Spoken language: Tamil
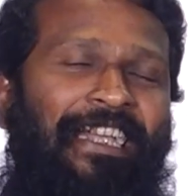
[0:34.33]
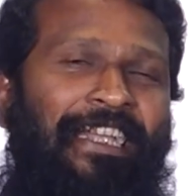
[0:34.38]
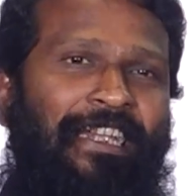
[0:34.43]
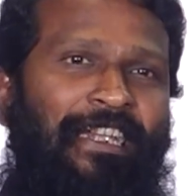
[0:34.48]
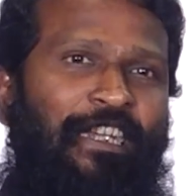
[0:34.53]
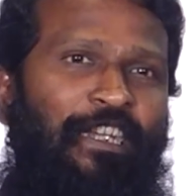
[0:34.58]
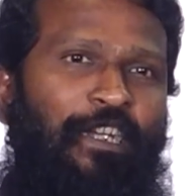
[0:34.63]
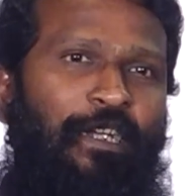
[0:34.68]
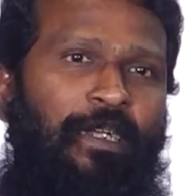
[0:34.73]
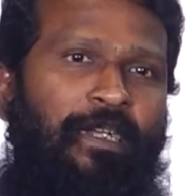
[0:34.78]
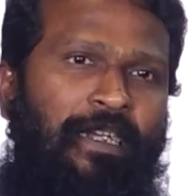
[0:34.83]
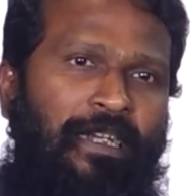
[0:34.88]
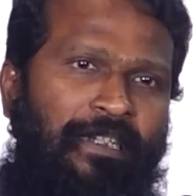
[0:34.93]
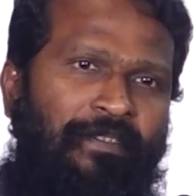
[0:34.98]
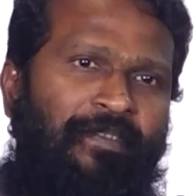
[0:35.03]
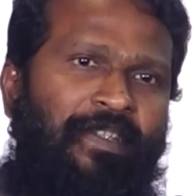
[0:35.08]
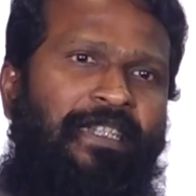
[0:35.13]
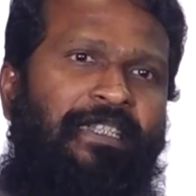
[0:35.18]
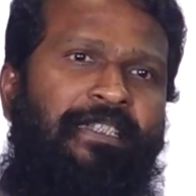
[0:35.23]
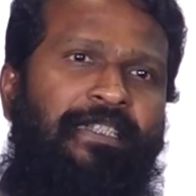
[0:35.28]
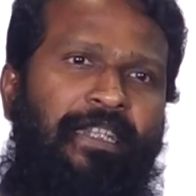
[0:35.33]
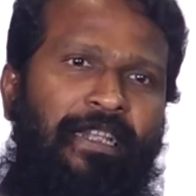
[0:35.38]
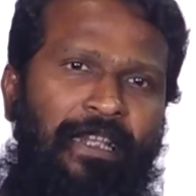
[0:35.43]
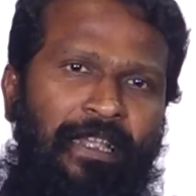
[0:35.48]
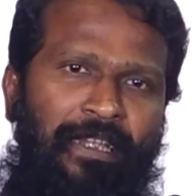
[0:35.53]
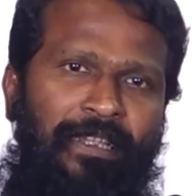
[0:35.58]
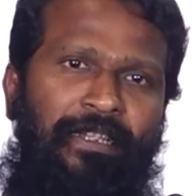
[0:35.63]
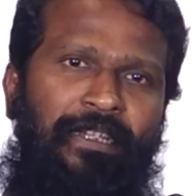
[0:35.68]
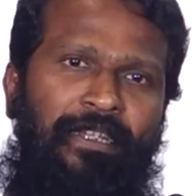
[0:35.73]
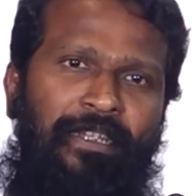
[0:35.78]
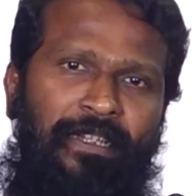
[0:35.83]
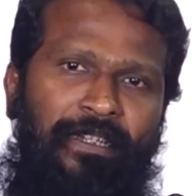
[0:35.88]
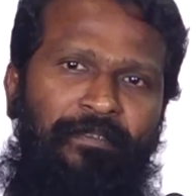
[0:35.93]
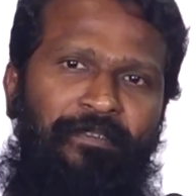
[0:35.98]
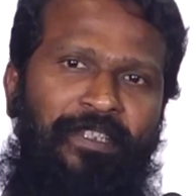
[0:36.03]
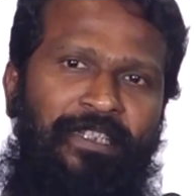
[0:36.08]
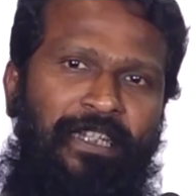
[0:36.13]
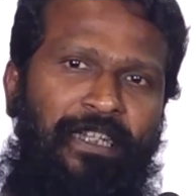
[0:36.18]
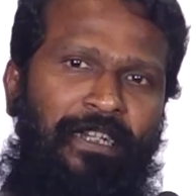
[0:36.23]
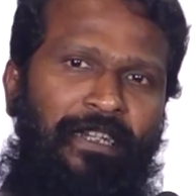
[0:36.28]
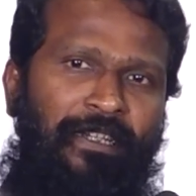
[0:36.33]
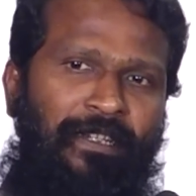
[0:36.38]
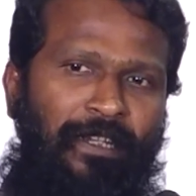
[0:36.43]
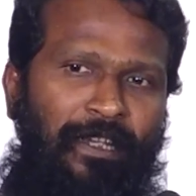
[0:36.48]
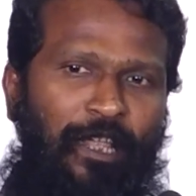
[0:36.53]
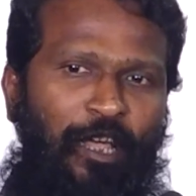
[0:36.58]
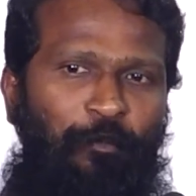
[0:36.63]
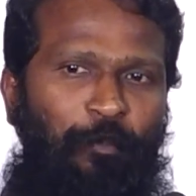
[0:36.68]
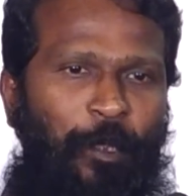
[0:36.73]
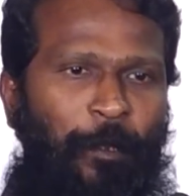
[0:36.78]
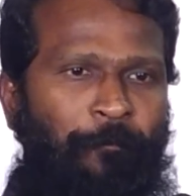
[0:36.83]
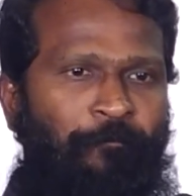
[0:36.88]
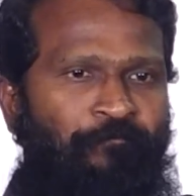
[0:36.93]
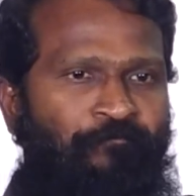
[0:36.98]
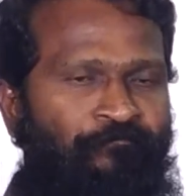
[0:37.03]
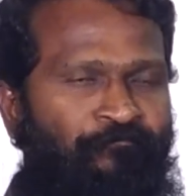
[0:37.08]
ஏன்னா கன்வென்ஷனலாக இருக்கிற விஷயங்கள் இல்லாமல்